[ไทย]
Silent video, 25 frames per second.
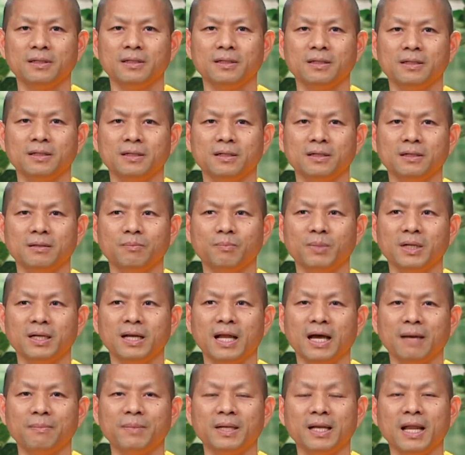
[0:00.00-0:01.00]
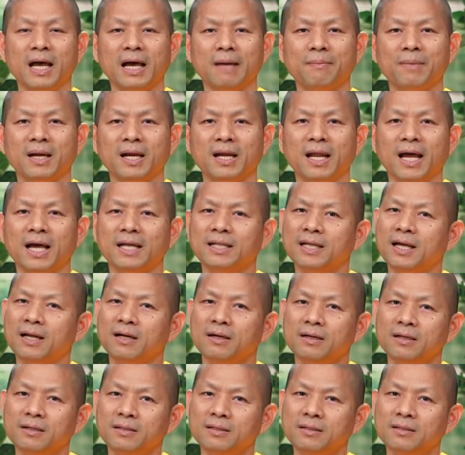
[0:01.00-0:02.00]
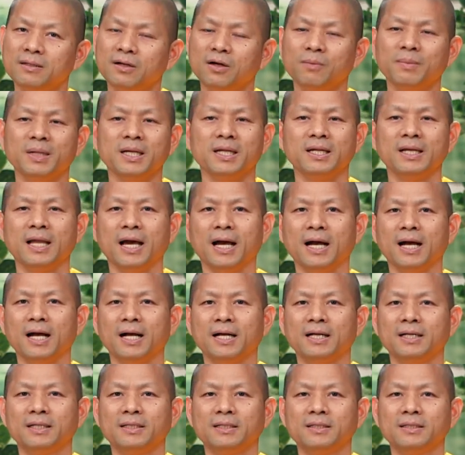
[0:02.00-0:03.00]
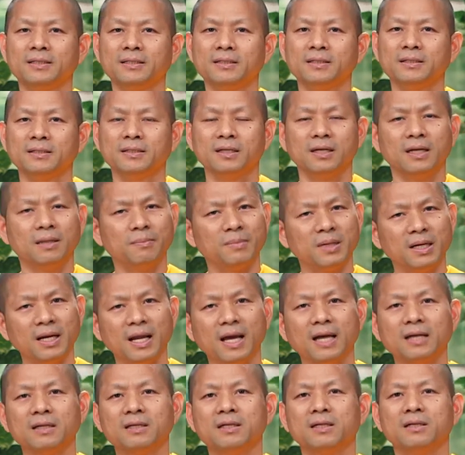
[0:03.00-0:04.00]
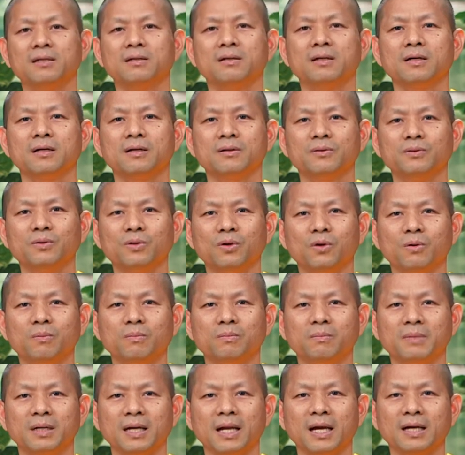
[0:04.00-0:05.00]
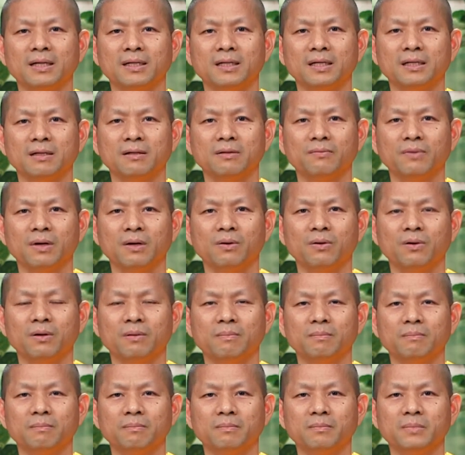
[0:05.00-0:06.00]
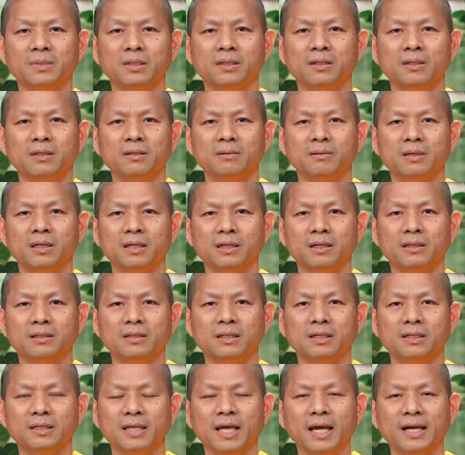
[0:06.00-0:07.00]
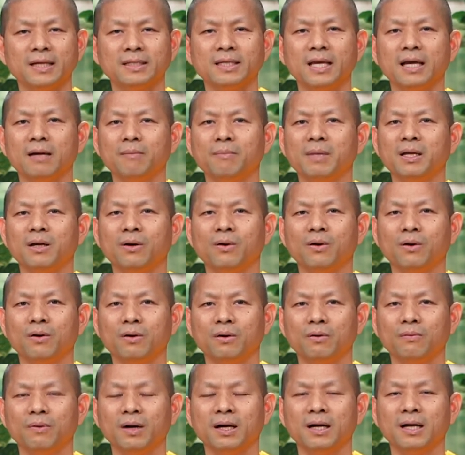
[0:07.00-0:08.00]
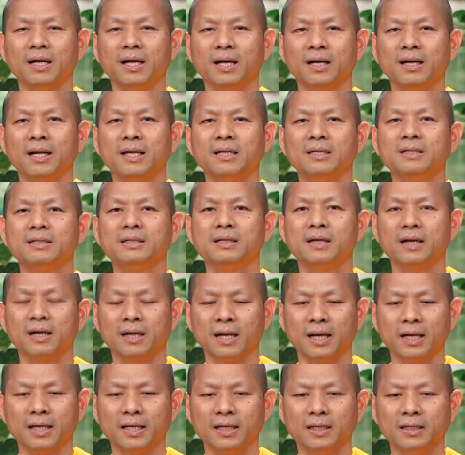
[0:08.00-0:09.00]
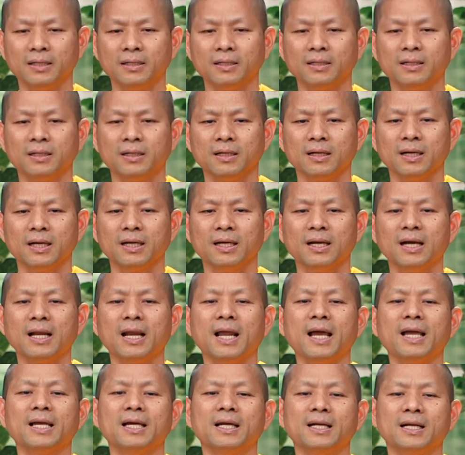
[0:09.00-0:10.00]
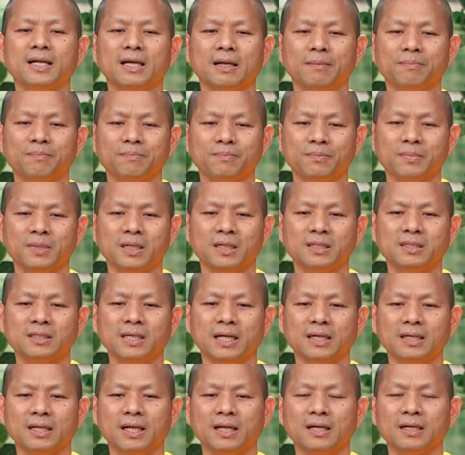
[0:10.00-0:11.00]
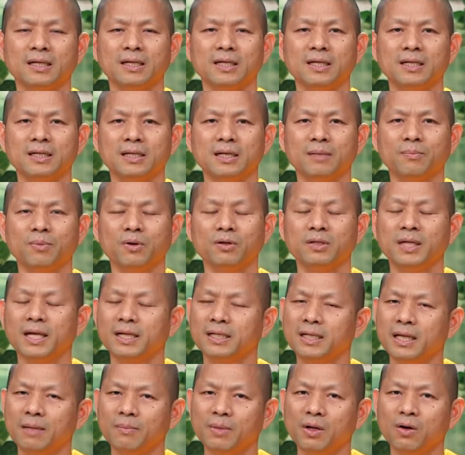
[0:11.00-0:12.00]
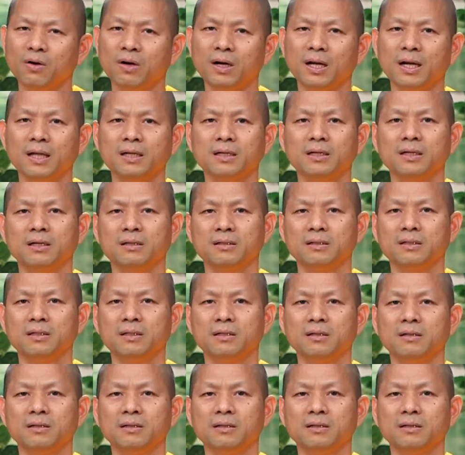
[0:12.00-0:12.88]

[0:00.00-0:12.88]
ออไปด่าบิดามารดาท่านหรือ ก็ไม่ได้ด่าอันนั้นมันน่าคิดนะโยม มันน่าคิดว่าคนได้แยกแยะไม่ออกว่าอะไรคืออะไร คล้ายๆกันกับกษัตริย์ท่านนี้เนี่ย พอแยกแยะไม่ออกอะไรเกิดขึ้น